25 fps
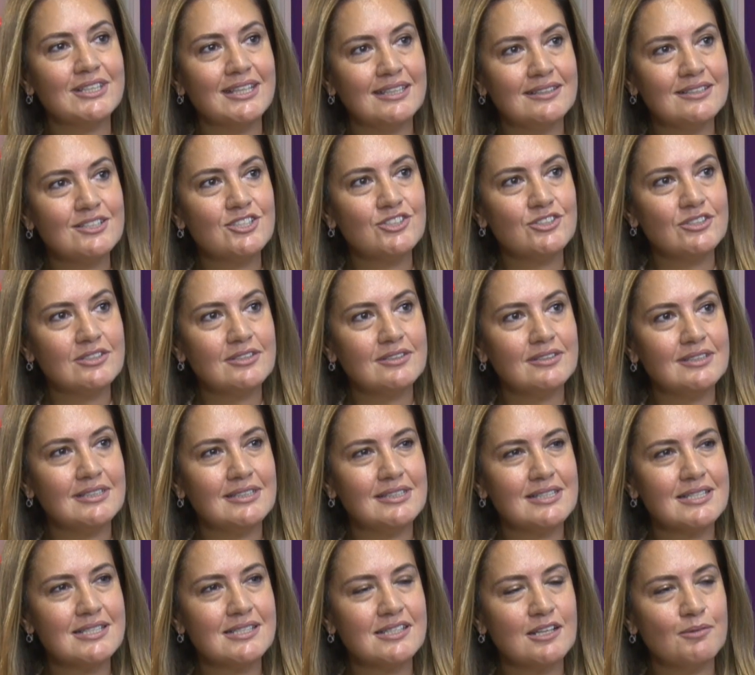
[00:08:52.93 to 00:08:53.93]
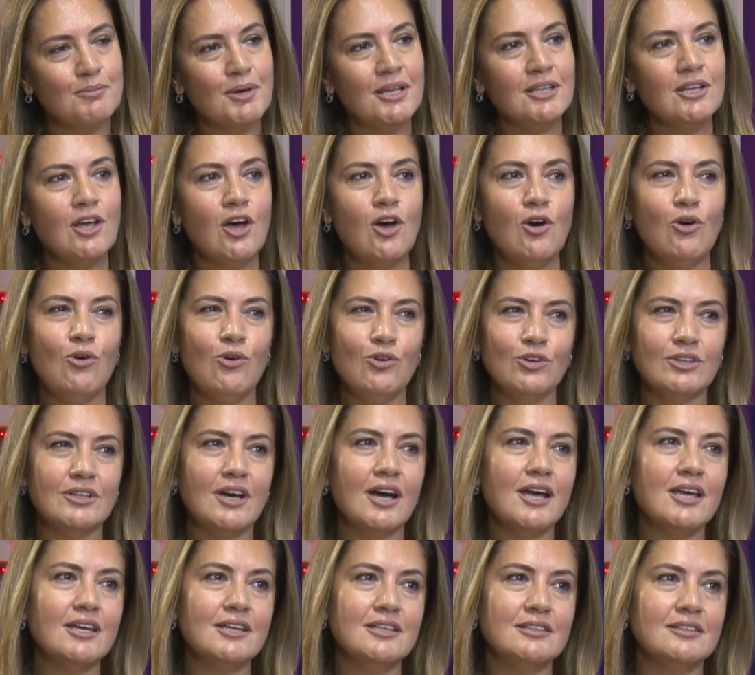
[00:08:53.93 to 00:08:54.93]
geliştirdiğiniz zaman o
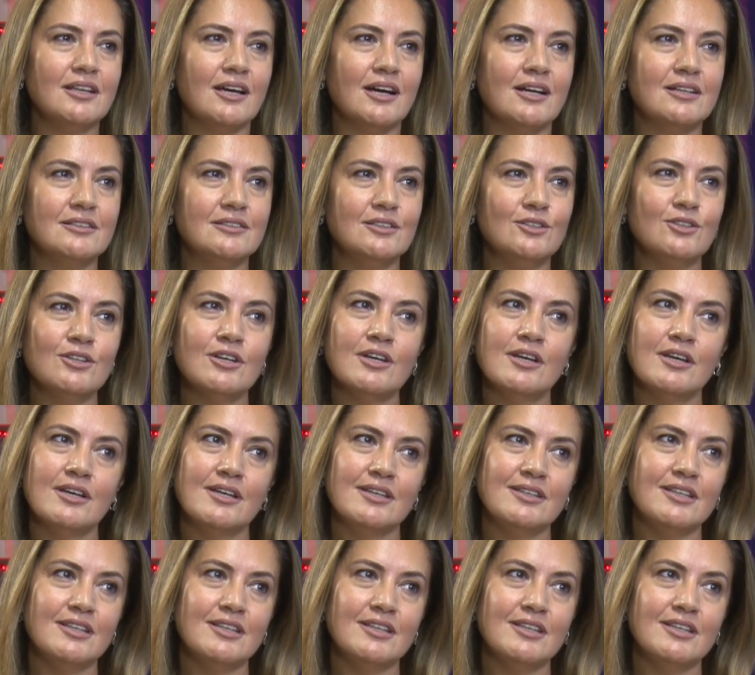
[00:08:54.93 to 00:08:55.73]
kaygılar da